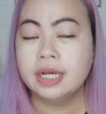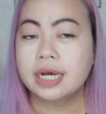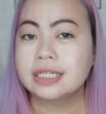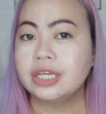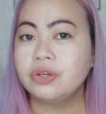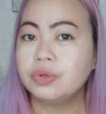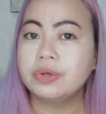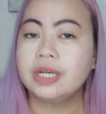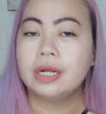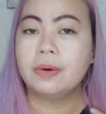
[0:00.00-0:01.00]
Kasi yun
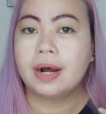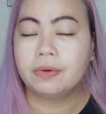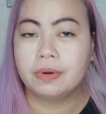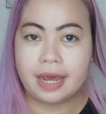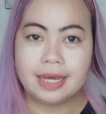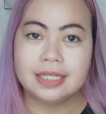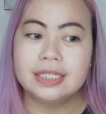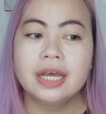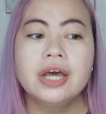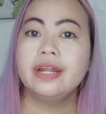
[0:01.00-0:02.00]
yung ginawa ko guys.
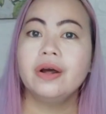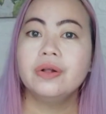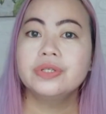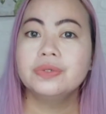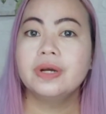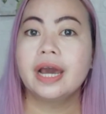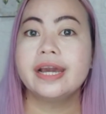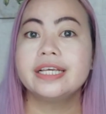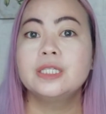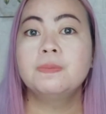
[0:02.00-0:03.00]
And also
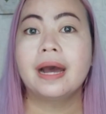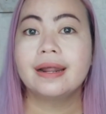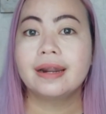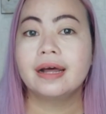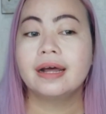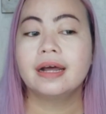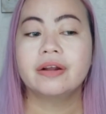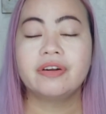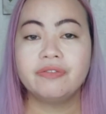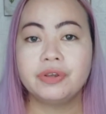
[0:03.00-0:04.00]
guys,
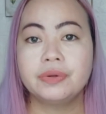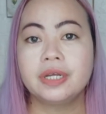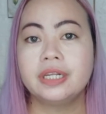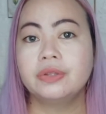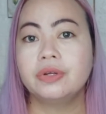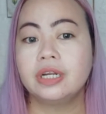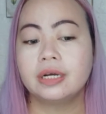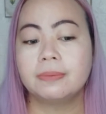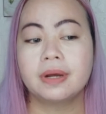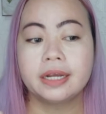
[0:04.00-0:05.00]
parang review na din to
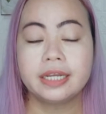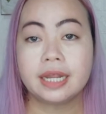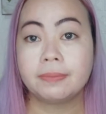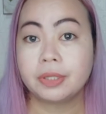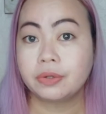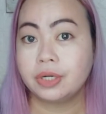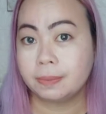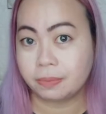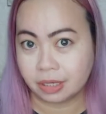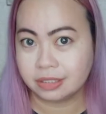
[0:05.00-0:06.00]
ng mga ginamit ko
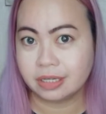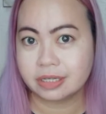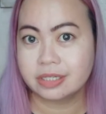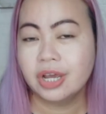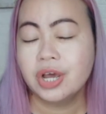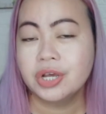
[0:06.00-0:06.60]
na products.